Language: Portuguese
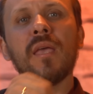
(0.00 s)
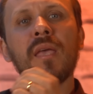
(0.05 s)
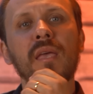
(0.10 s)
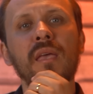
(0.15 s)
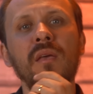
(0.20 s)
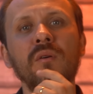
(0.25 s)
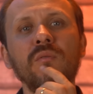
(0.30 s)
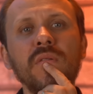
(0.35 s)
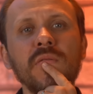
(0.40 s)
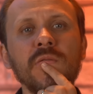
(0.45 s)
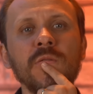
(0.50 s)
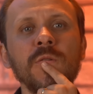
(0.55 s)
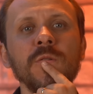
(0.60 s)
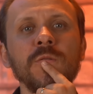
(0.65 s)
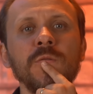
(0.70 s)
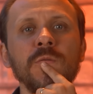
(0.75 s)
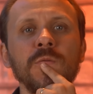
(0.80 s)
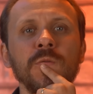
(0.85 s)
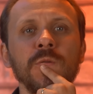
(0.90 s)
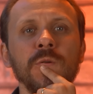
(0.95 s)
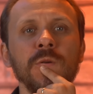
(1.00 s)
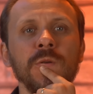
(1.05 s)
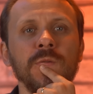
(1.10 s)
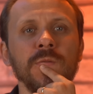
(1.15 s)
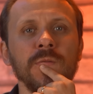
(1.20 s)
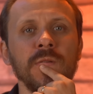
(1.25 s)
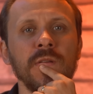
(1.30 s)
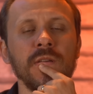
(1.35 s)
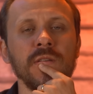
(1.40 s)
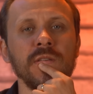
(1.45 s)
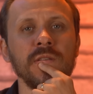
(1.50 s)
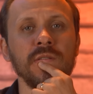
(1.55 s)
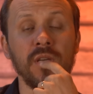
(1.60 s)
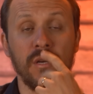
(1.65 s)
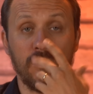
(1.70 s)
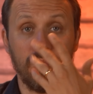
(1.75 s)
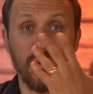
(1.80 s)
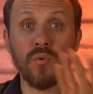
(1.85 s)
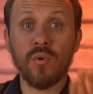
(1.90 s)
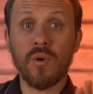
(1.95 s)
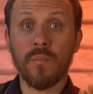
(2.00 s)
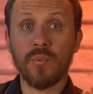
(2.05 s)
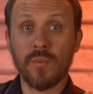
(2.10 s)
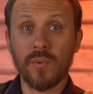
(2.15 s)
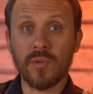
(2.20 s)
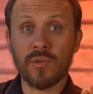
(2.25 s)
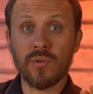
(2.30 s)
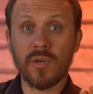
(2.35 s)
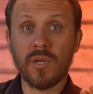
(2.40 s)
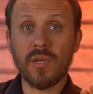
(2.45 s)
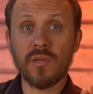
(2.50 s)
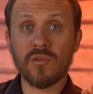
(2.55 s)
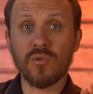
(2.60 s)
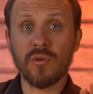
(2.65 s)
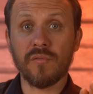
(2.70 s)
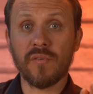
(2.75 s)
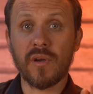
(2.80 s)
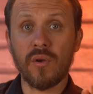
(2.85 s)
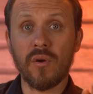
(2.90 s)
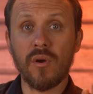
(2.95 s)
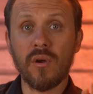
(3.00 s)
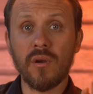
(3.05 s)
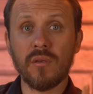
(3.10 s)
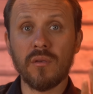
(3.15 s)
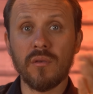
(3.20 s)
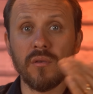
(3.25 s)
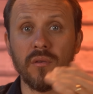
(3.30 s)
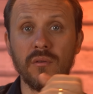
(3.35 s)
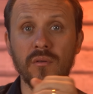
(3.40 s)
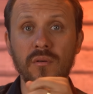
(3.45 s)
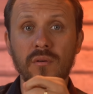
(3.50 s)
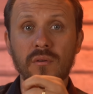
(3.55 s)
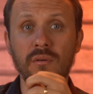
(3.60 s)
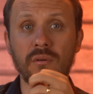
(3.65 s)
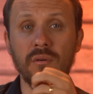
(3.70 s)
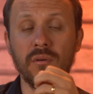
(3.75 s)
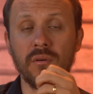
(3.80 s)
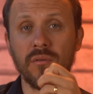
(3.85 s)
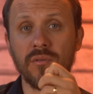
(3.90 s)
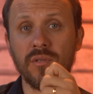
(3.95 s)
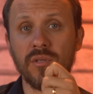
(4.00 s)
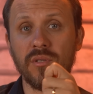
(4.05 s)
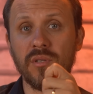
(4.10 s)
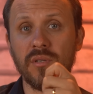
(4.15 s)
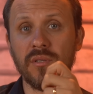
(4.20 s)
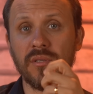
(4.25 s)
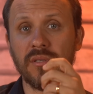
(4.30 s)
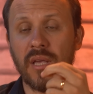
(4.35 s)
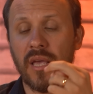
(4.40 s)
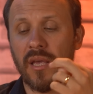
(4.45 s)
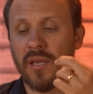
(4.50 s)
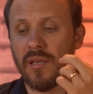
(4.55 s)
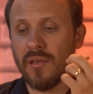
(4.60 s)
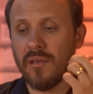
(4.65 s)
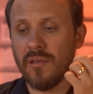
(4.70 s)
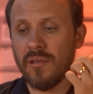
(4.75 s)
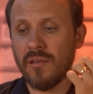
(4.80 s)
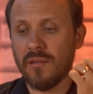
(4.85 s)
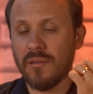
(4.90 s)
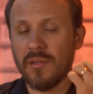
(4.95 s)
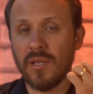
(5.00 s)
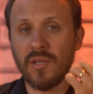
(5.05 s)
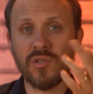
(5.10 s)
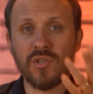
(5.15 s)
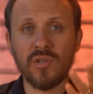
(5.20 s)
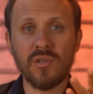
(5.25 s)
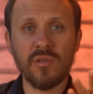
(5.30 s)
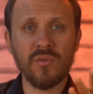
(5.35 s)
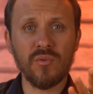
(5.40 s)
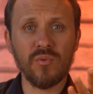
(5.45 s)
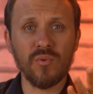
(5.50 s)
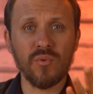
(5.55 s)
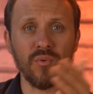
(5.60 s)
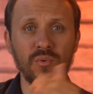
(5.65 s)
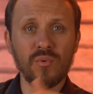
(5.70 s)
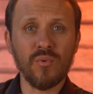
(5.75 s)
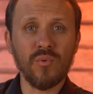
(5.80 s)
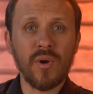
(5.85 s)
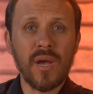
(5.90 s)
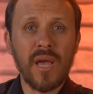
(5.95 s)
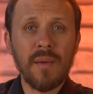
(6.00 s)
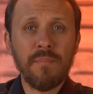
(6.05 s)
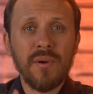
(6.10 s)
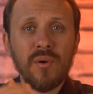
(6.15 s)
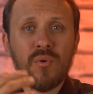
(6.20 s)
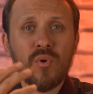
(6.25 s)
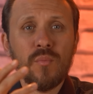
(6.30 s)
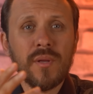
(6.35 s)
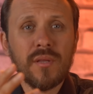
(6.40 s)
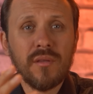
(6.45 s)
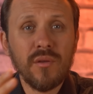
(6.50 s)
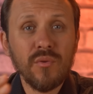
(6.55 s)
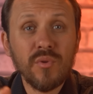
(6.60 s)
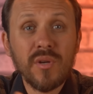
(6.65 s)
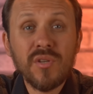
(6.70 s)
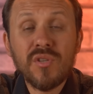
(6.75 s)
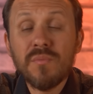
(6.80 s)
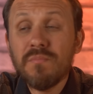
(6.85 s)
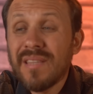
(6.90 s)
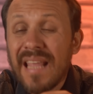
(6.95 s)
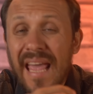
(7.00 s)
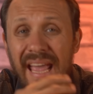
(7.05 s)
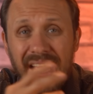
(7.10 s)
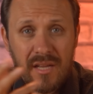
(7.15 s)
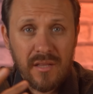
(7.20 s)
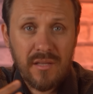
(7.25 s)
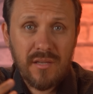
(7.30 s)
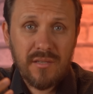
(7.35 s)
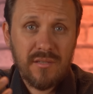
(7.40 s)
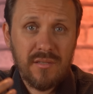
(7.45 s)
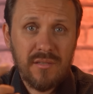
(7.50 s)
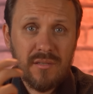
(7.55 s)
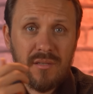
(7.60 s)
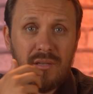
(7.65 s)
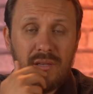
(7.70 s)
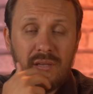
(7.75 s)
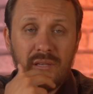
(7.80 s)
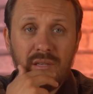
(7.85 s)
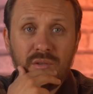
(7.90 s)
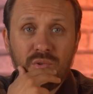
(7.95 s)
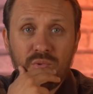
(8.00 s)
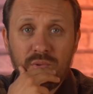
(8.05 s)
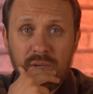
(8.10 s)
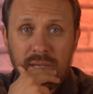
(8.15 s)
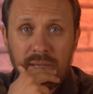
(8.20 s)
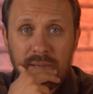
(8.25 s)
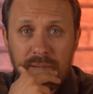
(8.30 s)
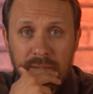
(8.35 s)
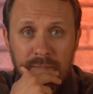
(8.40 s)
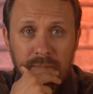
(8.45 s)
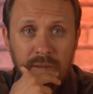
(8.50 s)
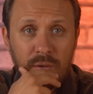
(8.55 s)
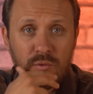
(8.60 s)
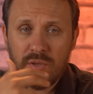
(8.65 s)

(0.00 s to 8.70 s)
É, é, um negócio doido, né? De acordo com a promotoria de Nova York, onde diz segue detido, o, rapper cometeu durante décadas isso aí, né?